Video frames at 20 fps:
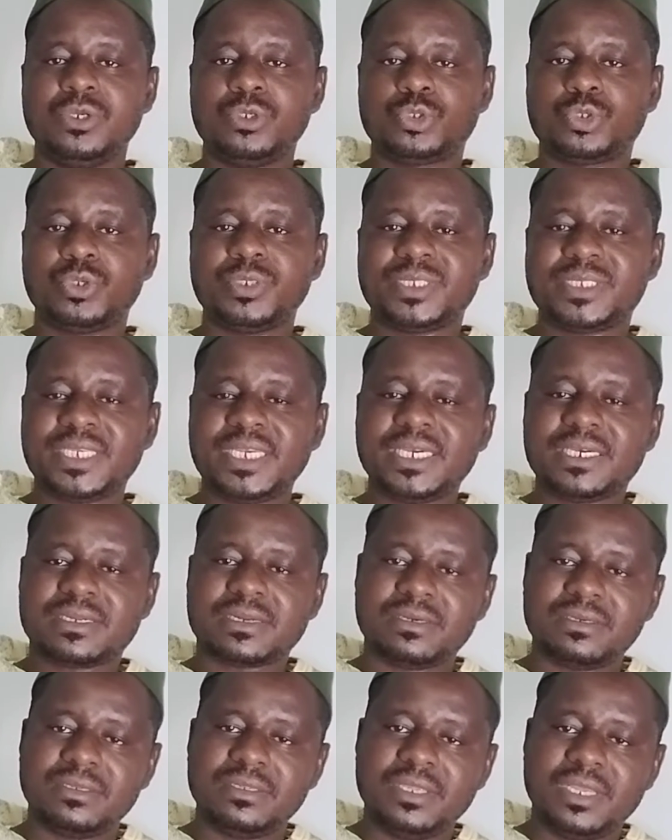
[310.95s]
Ce
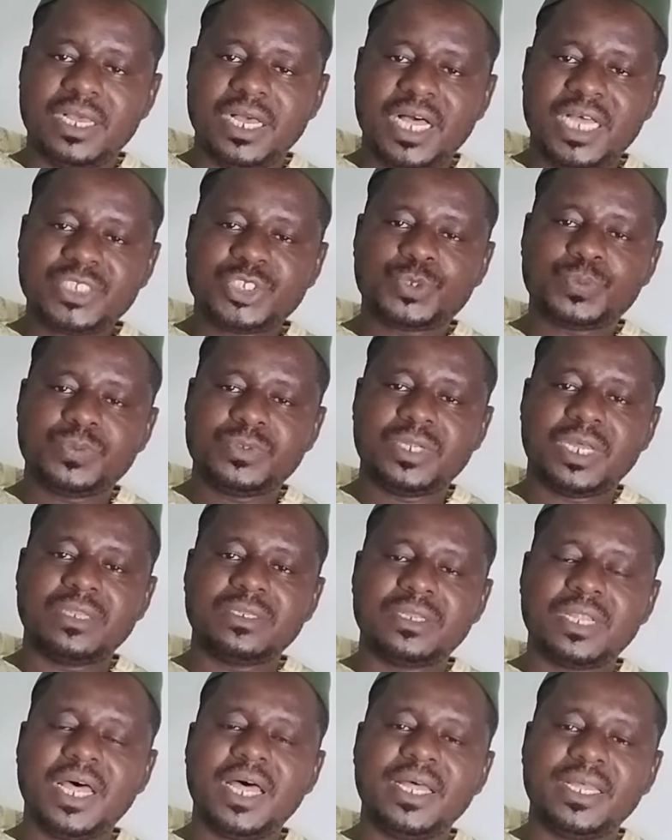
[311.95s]
zikr,
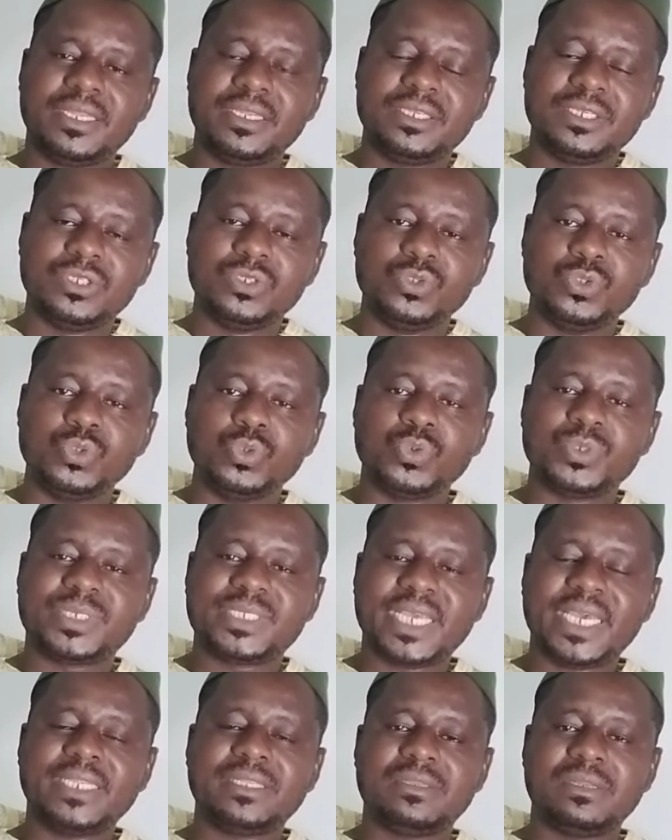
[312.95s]
Hasbunallah,
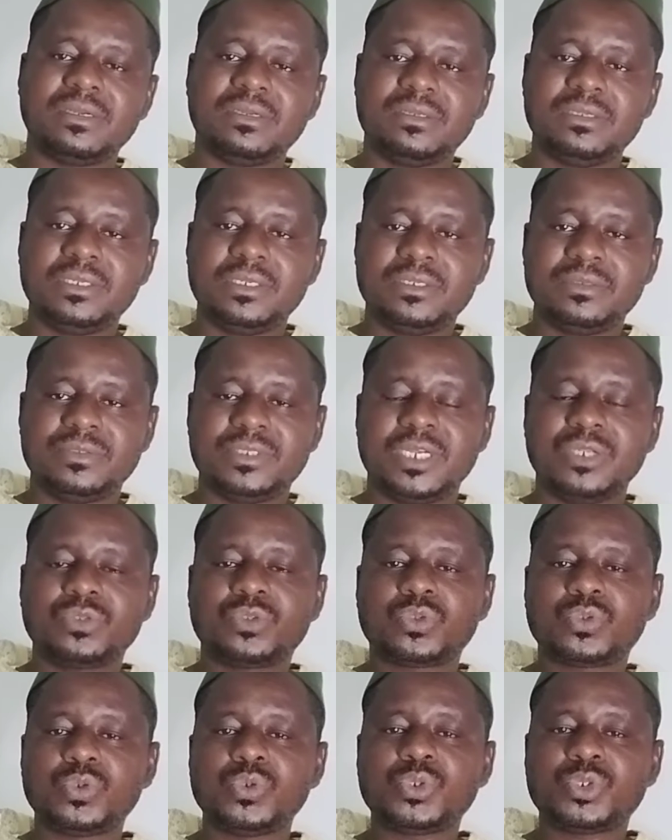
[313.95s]
nous aide dans
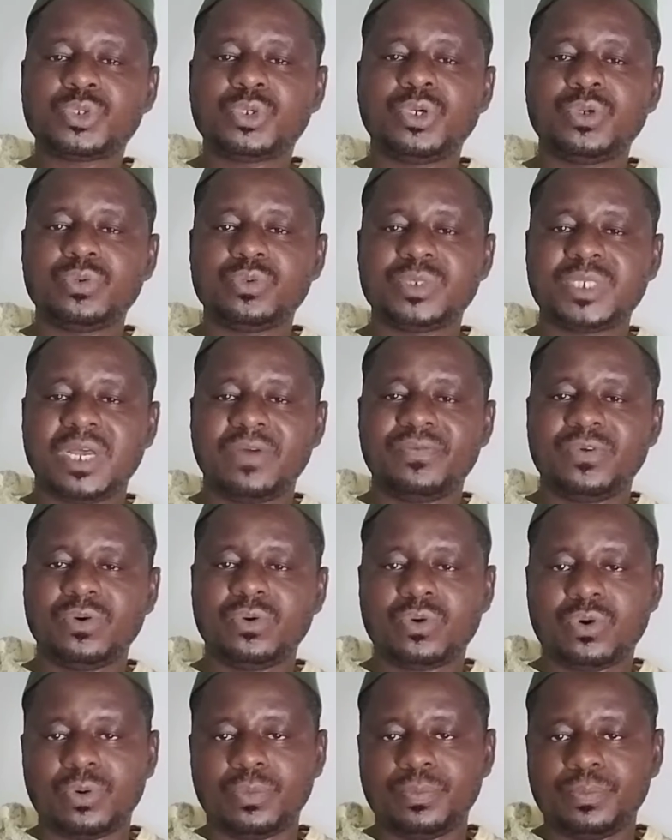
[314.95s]
tout ce que nous
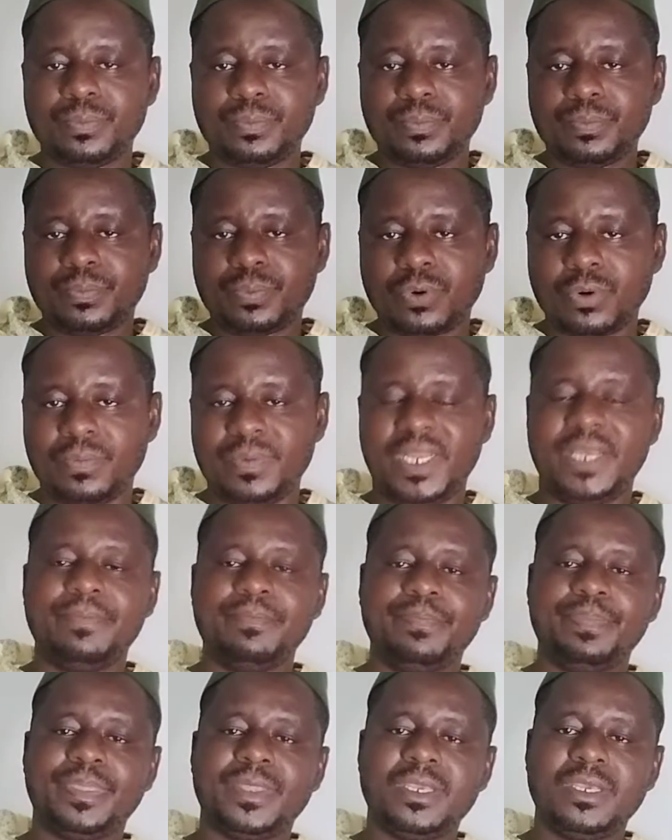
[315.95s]
avons comme
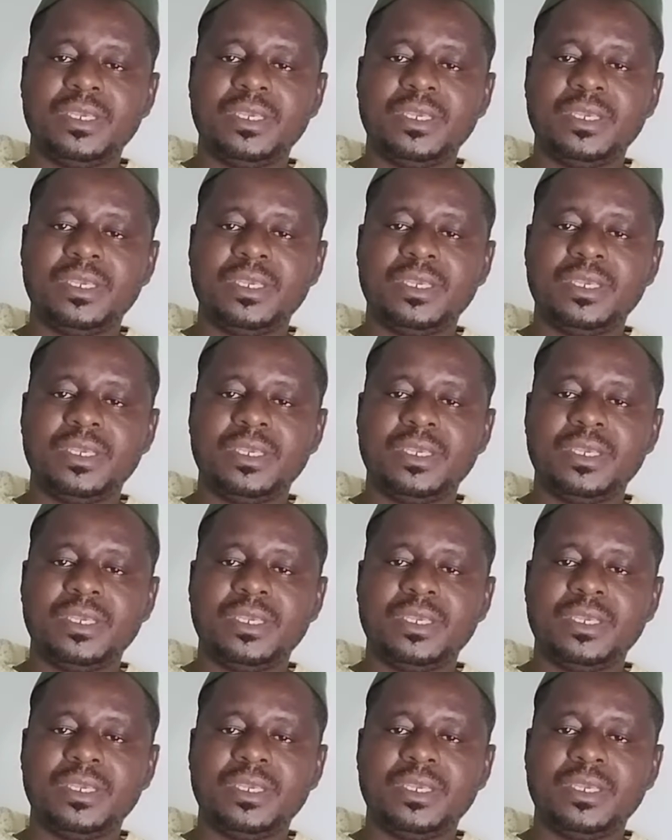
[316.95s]
problème.